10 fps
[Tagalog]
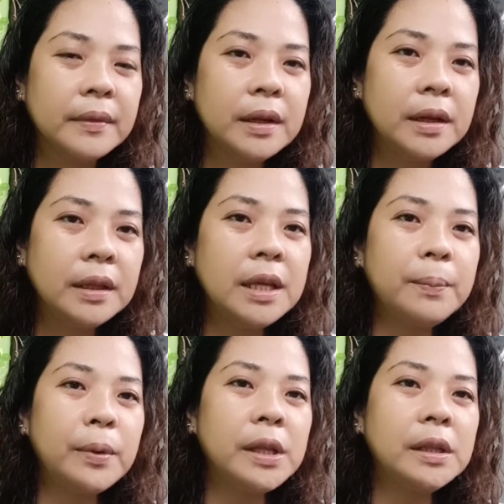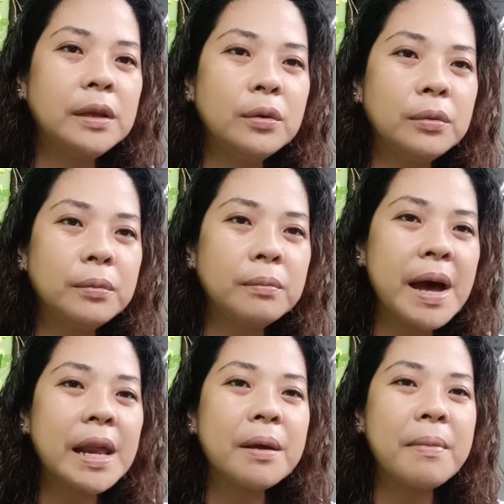Hindi pwede yung
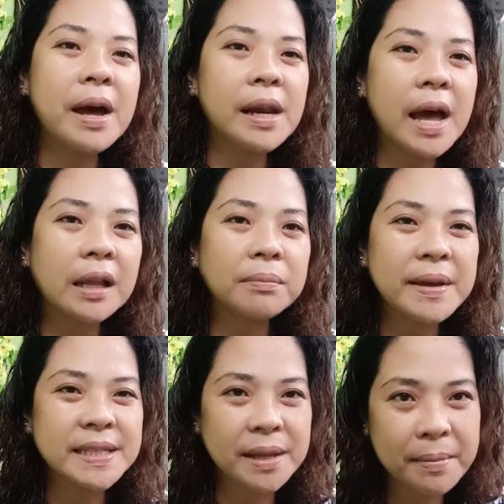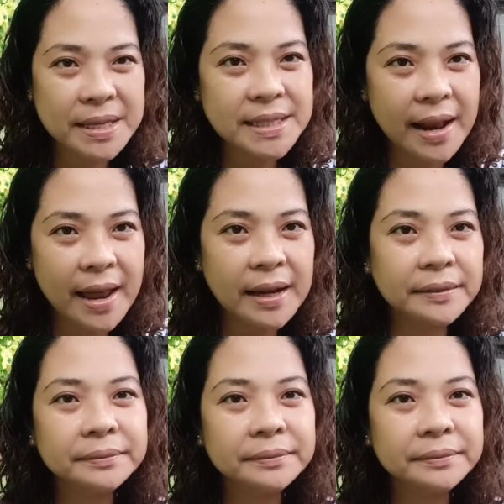bara-bara at basta-basta lang.